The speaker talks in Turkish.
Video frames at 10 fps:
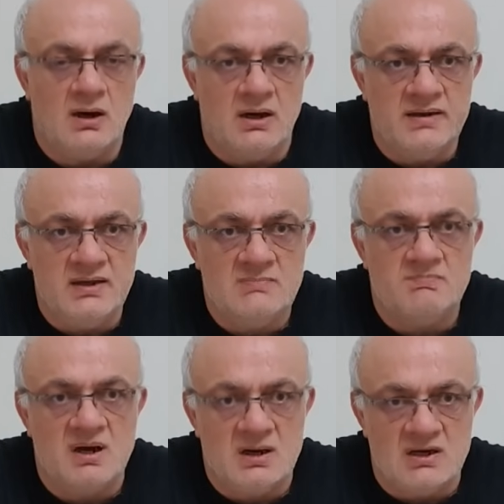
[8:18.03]

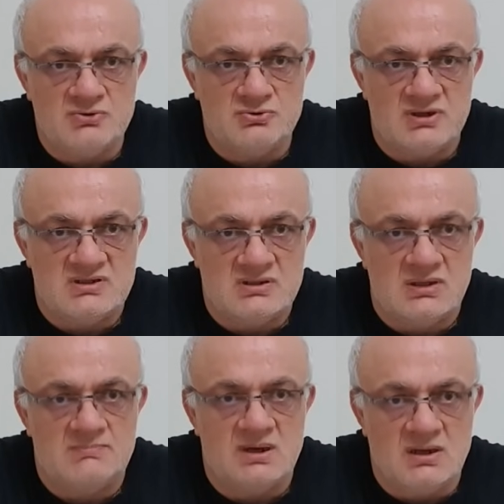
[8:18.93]
Ayet Bakara
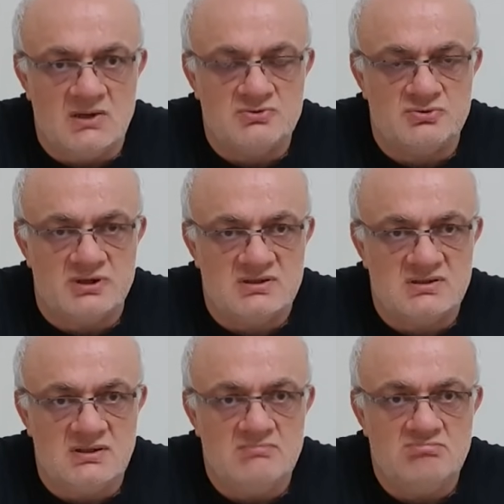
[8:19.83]
suresinde. Bakara
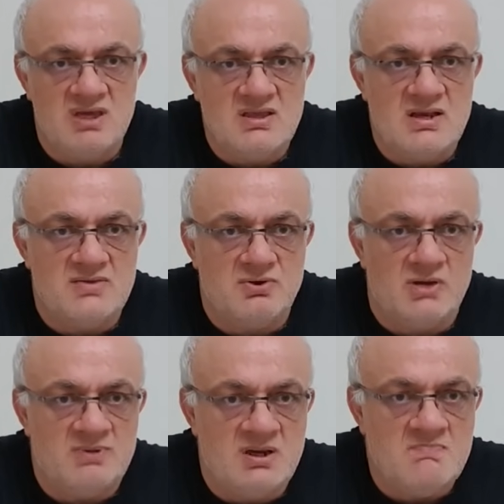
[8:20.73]
suresi Medine
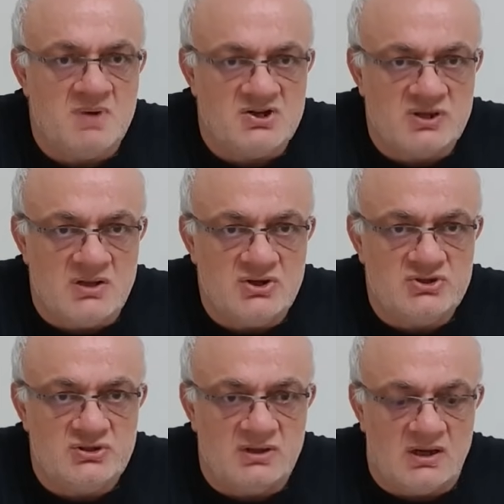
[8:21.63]
döneminin
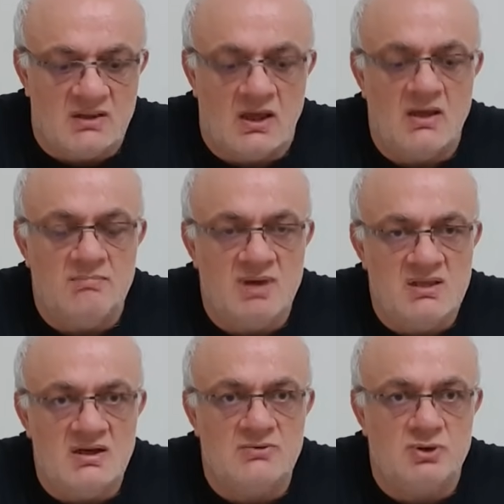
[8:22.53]
başlangıç yıllarında.
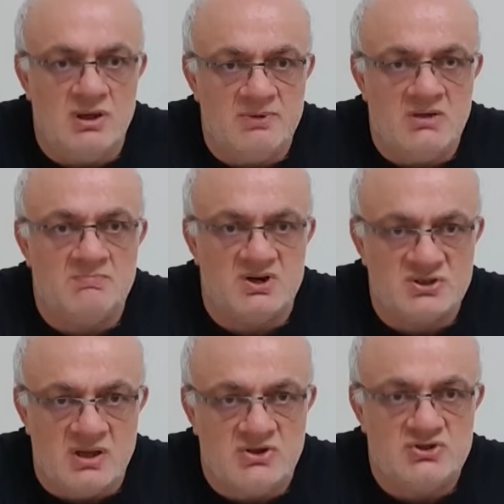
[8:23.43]
Medine döneminin
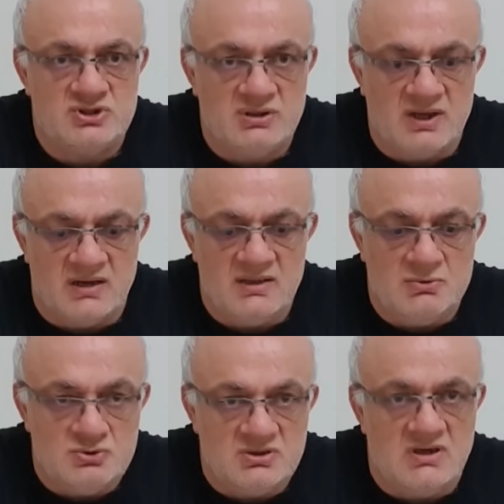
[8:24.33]
başlangıç yıllarında
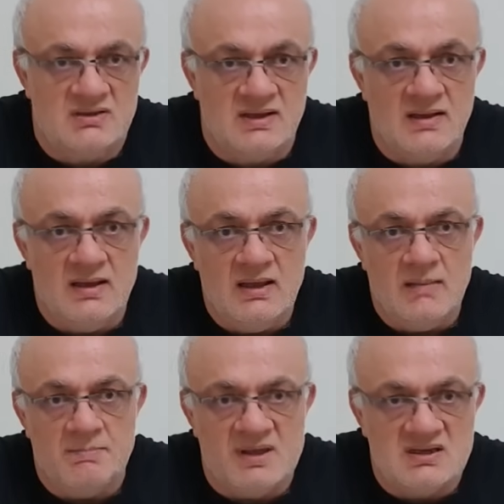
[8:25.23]
üstelik de
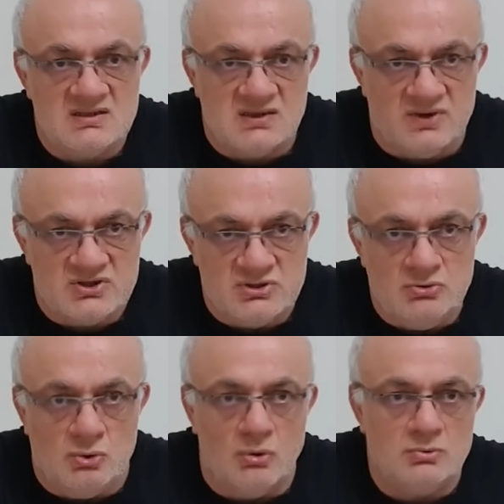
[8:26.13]
Bedir
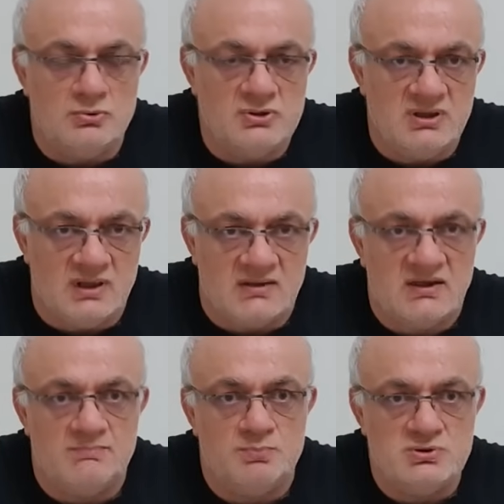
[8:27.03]
Savaşı'nın olduğu
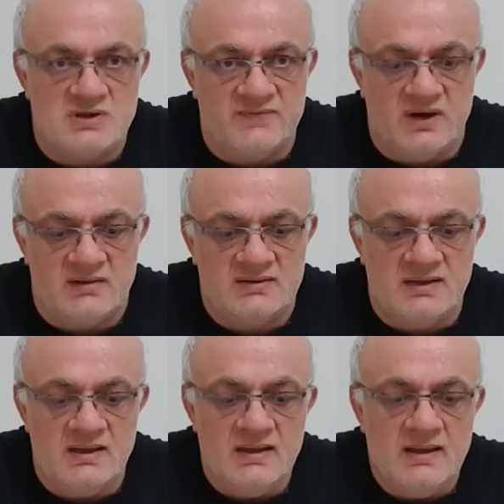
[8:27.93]
yıllarda. Bu
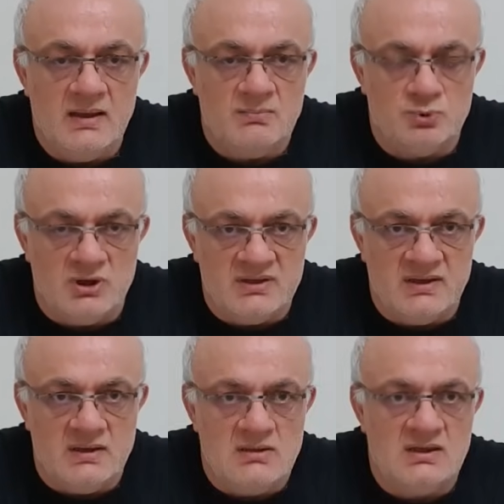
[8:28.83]
safahatta
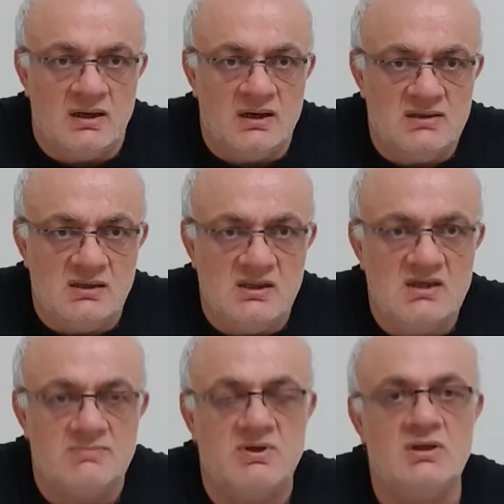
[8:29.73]
burada iddia edildiği
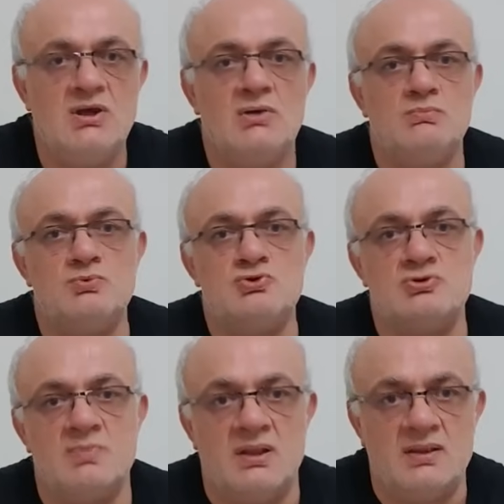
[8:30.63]
gibi
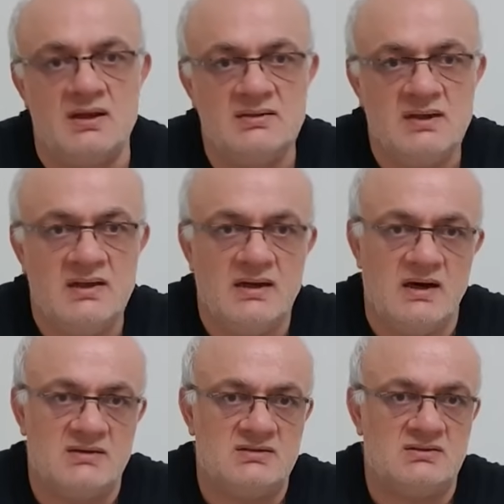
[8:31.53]
Müslümanlar
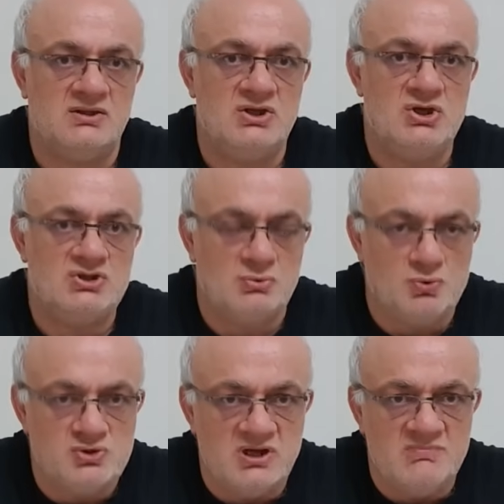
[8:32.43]
artık iyice
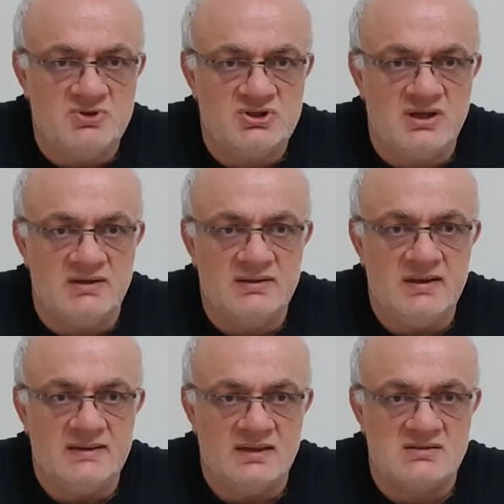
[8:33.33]
güçlenmişler.
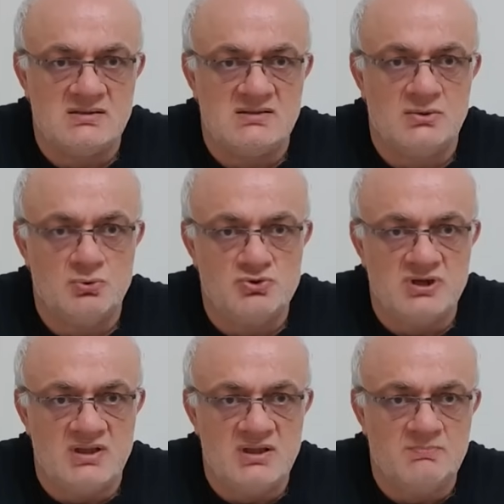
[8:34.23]
Nasılsa
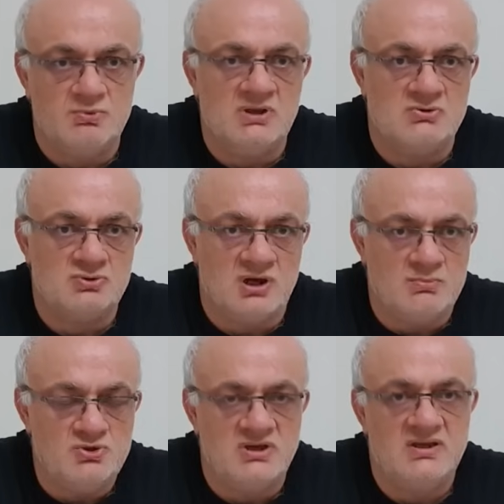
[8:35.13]
güçlendik bundan sonra
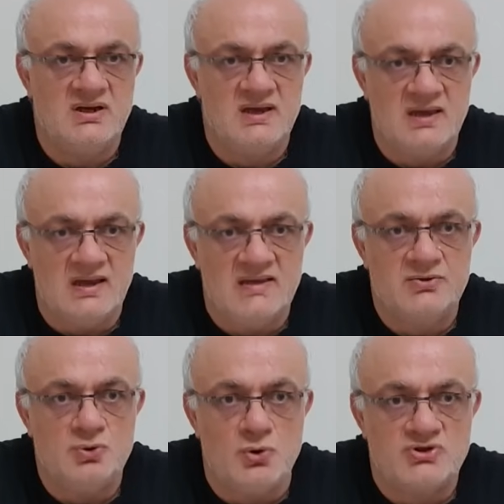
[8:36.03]
mücadeleye
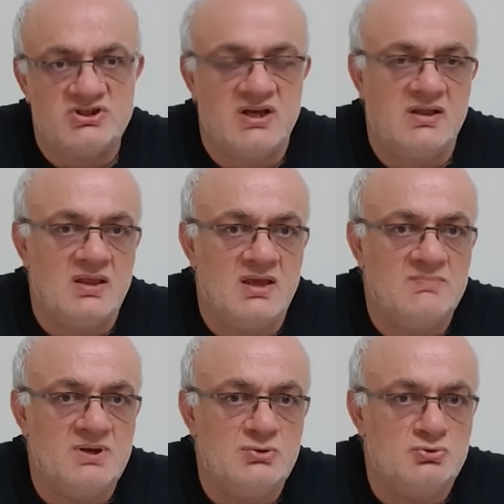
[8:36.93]
gerek yok
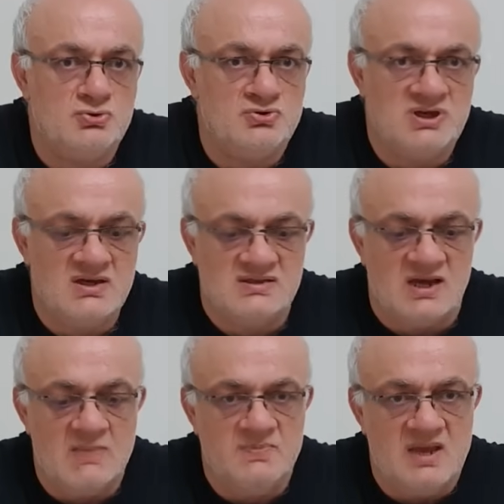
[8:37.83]
şeklinde bir düşünceye
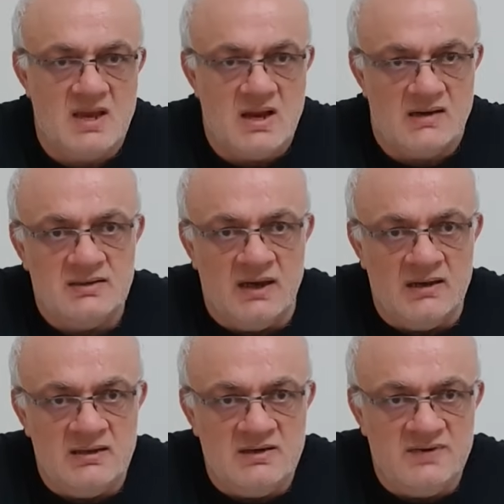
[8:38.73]
sahip değiller.
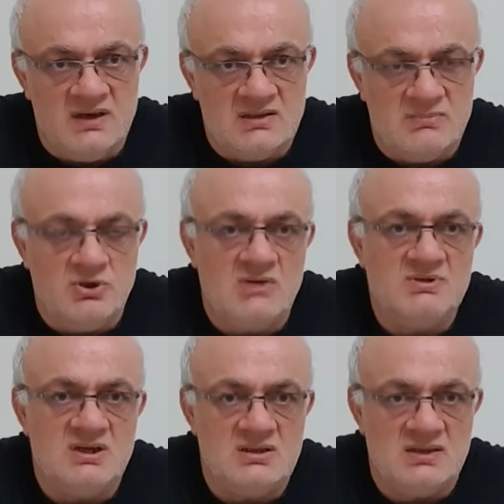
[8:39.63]
Yani rivayette böyle
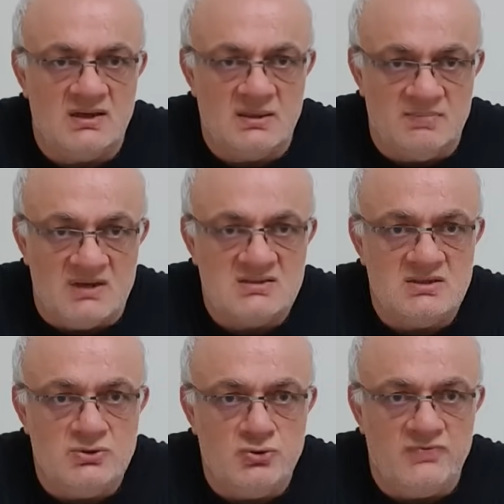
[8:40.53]
bir iddiadan
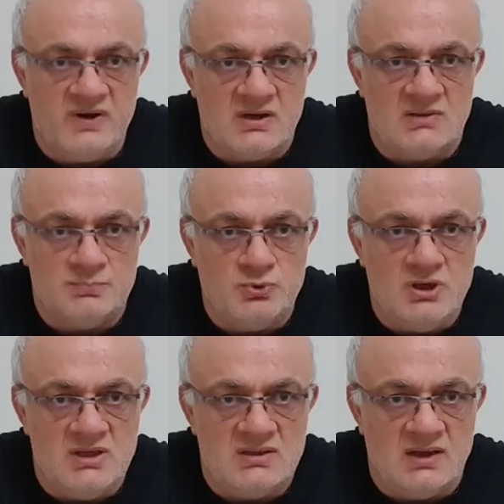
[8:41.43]
bahsediliyor fakat bu
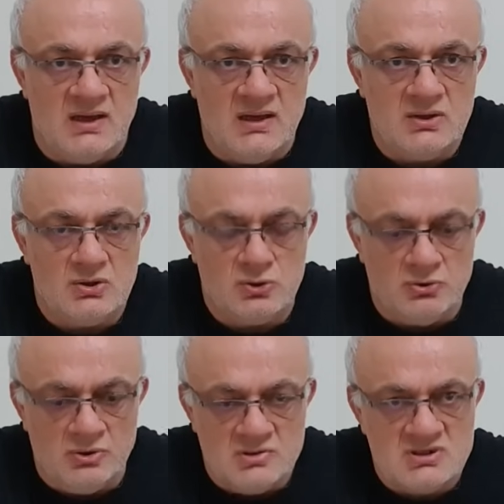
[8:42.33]
iddia
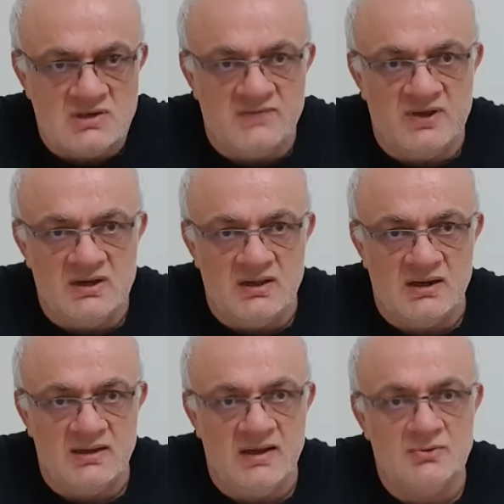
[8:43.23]
kronolojik
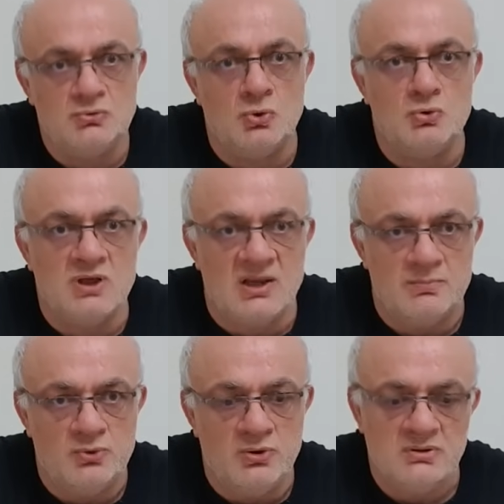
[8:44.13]
verilerle
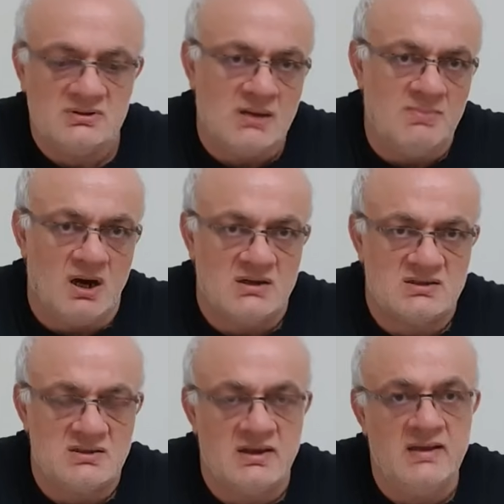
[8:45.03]
doğrulanmıyor. Tam
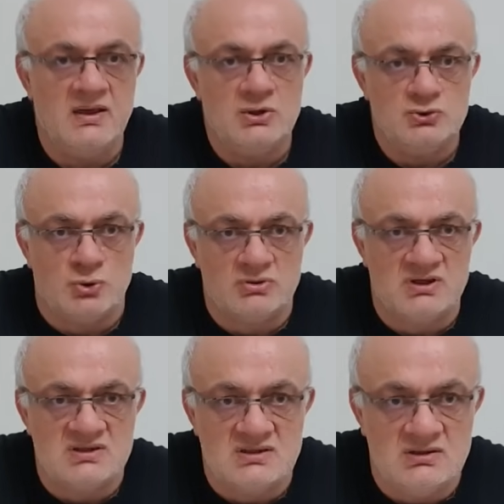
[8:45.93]
aksine çok
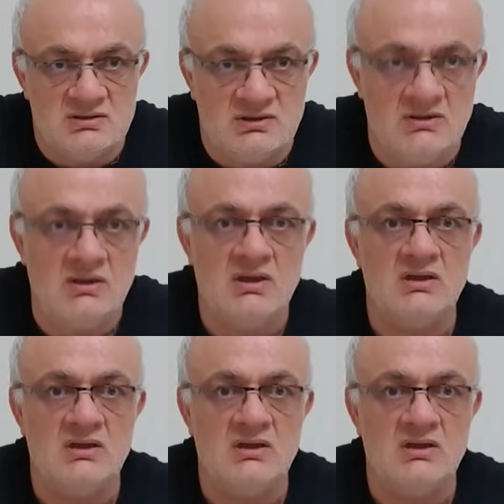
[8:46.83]
da sıkıntılı